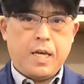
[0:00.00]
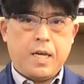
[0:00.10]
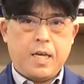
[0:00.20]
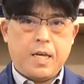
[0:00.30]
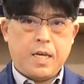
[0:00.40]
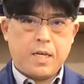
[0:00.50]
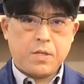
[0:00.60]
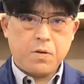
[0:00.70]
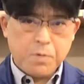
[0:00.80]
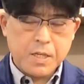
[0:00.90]

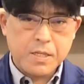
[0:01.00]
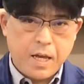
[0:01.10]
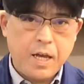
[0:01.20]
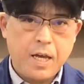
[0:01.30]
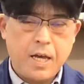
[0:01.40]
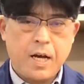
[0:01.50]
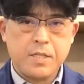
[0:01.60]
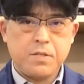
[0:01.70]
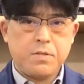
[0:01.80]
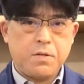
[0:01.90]
えー、今日もですね
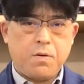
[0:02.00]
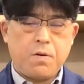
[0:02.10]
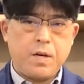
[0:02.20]
初売りの、